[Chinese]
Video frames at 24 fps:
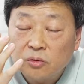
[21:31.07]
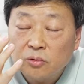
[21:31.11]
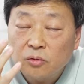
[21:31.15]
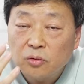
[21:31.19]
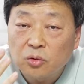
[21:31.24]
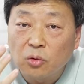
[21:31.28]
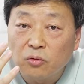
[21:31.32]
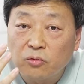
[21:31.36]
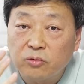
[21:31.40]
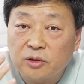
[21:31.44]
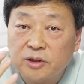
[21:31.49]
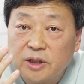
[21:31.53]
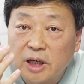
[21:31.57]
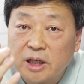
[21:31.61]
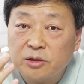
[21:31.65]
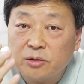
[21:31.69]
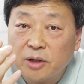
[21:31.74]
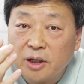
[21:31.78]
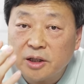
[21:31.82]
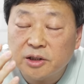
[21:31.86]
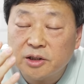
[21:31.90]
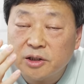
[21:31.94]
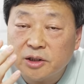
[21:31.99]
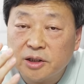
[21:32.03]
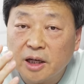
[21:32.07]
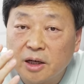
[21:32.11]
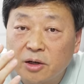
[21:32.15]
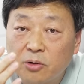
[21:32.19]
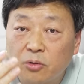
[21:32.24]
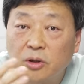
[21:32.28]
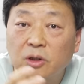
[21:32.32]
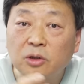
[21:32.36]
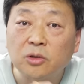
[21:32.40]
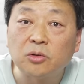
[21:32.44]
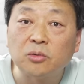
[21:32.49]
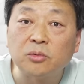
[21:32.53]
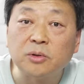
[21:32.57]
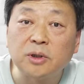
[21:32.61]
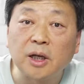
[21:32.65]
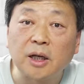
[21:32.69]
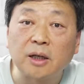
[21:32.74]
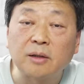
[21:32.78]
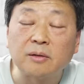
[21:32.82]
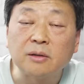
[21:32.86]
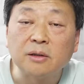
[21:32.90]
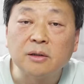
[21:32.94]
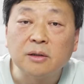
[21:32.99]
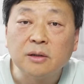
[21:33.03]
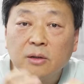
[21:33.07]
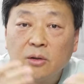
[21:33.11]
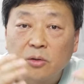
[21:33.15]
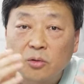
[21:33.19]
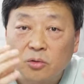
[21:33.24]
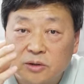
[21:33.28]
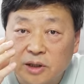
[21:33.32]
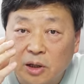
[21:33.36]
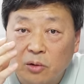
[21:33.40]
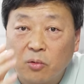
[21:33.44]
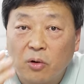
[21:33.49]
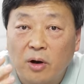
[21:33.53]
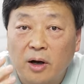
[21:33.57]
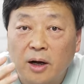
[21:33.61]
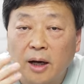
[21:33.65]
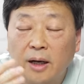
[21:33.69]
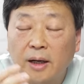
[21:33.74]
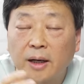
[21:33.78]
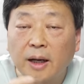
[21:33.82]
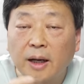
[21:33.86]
农夫山泉事件过程中间，在我看